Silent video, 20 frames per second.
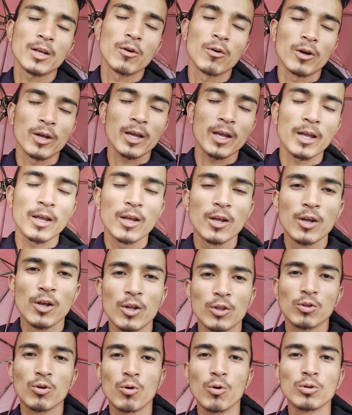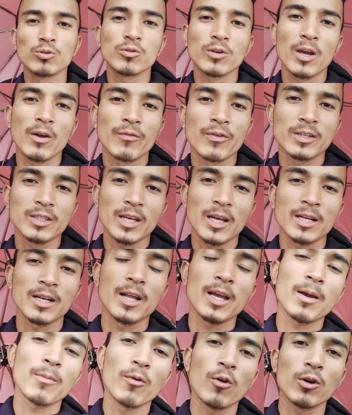ठीक होंगे तो हो चुके हैं फिर से एक
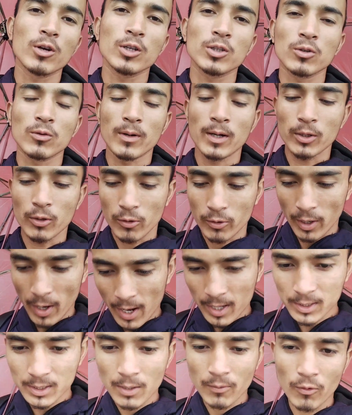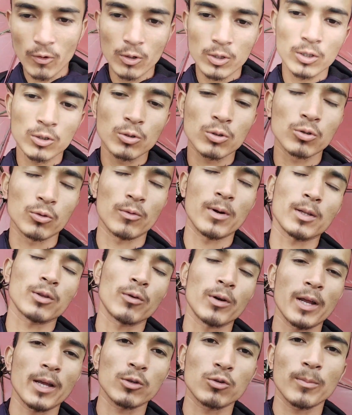नए ब्लॉग की शुरुआत और आज के ब्लॉग की जो
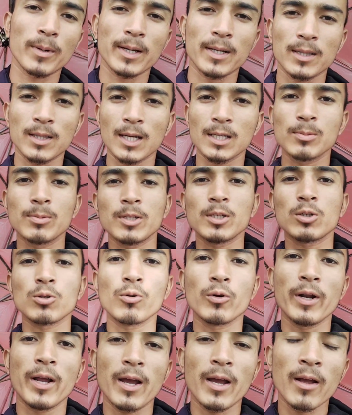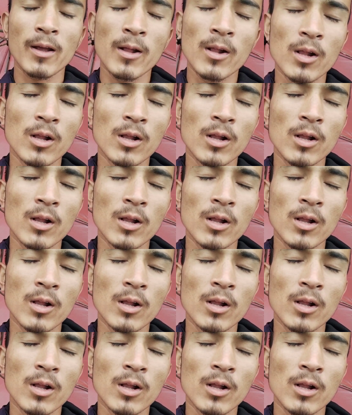शुरुआत हो रही है सुबह के 10 बजे से हो रही है